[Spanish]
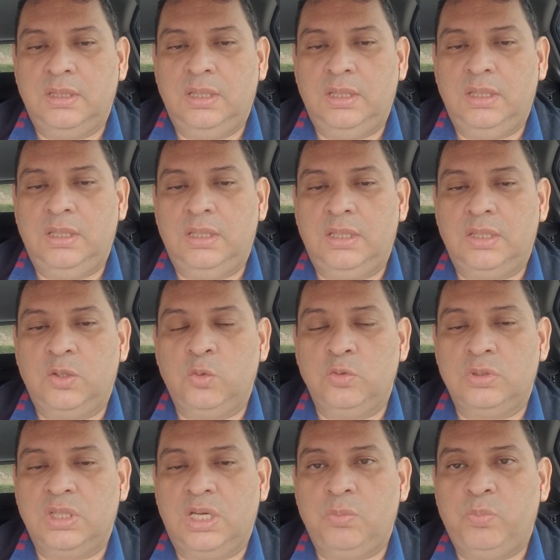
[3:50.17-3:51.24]
y
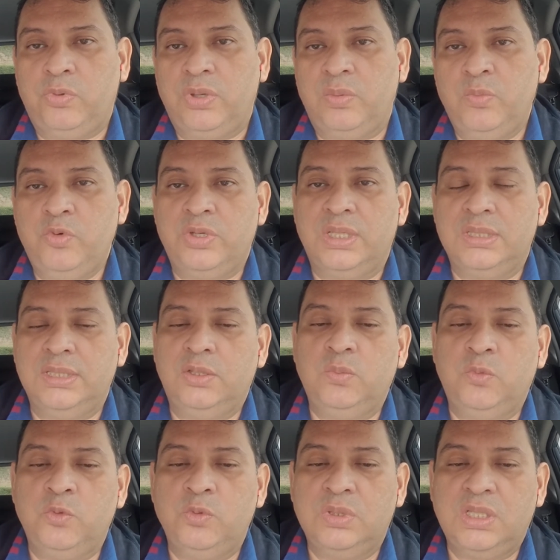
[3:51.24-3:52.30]
juzgar por amor, así
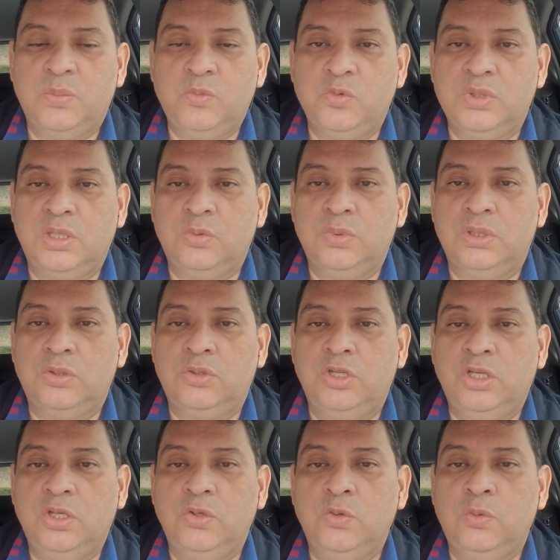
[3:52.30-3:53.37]
como juzgamos a nuestros
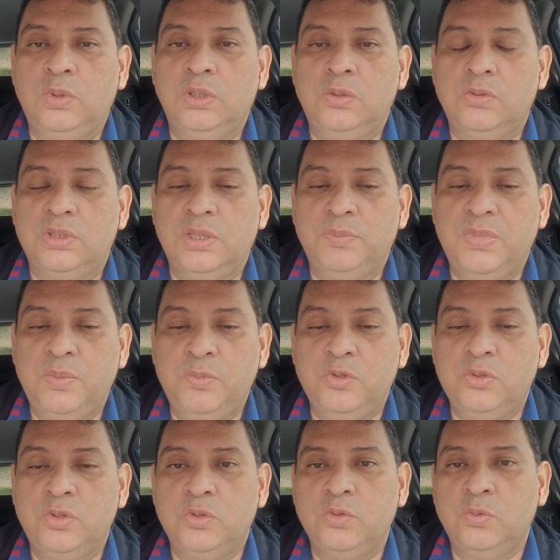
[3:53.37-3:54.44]
niños cuando los
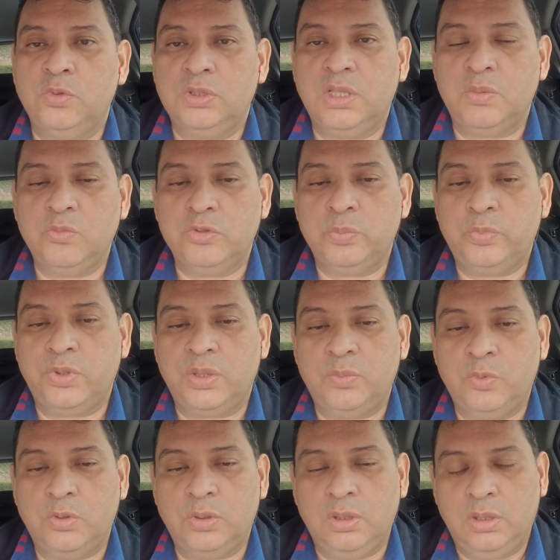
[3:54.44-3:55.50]
amamos, los juzgamos por
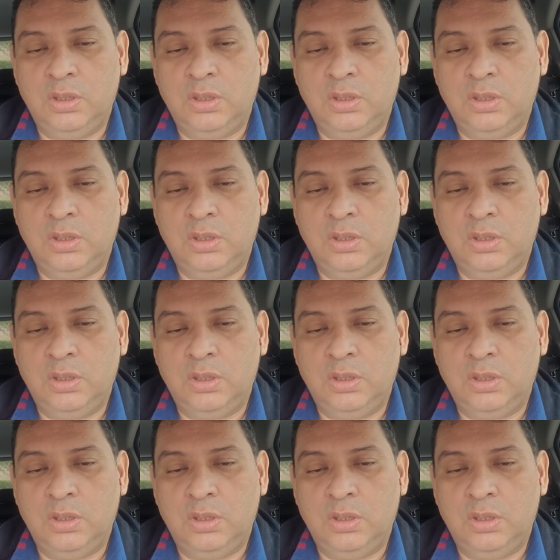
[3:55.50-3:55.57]
amor.